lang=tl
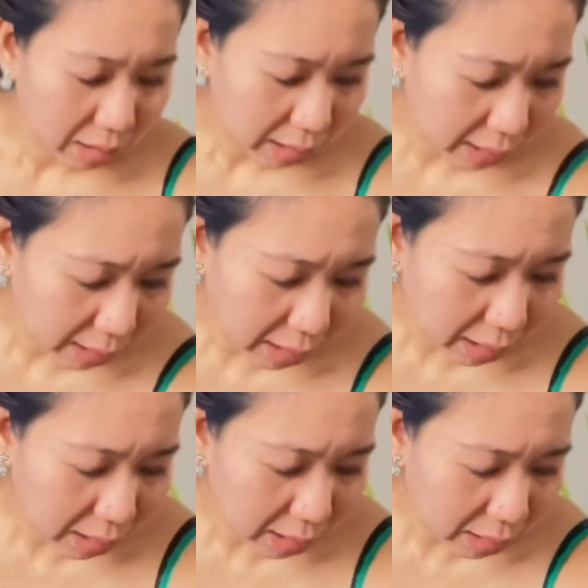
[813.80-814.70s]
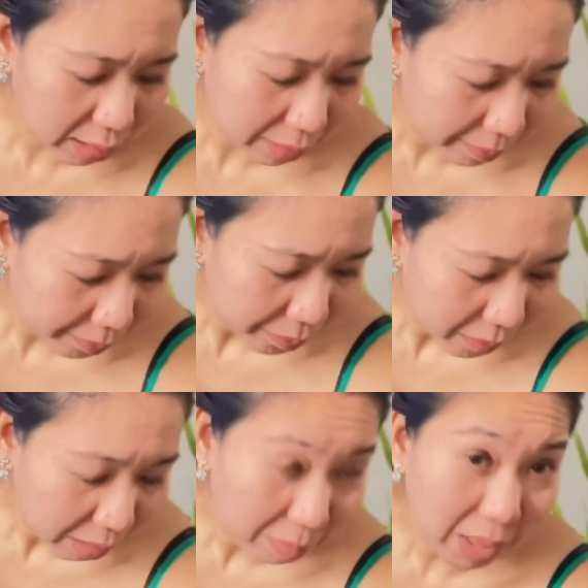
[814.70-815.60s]
And then,
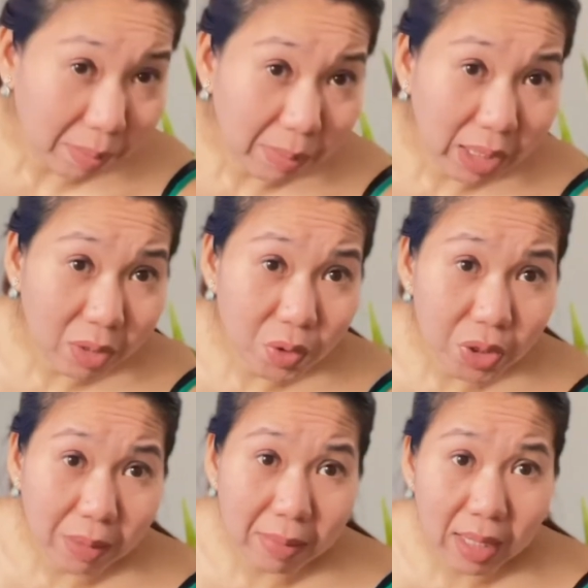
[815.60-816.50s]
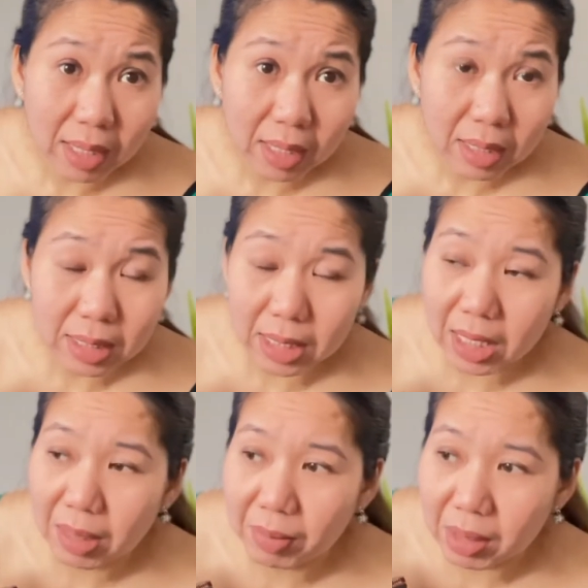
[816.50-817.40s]
may mayroon siyang mga
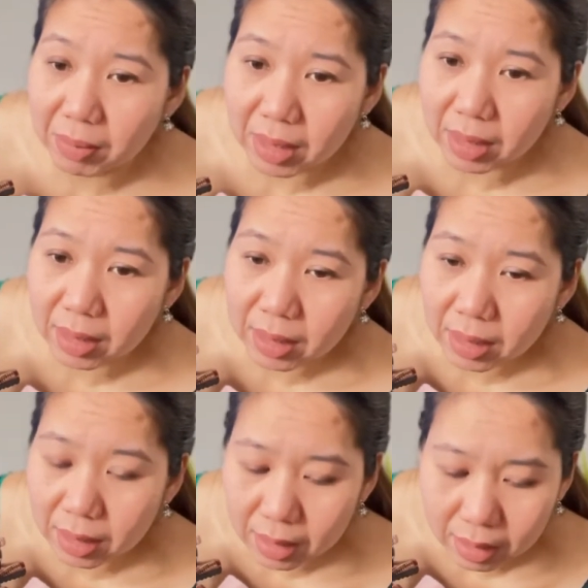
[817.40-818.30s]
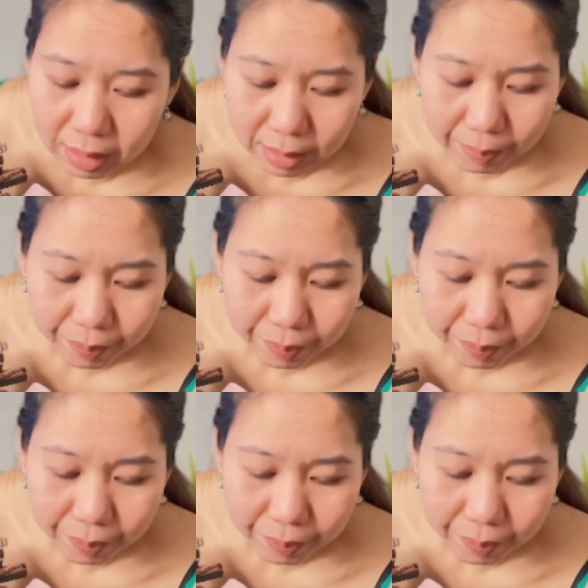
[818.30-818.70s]
sinamang mga uh,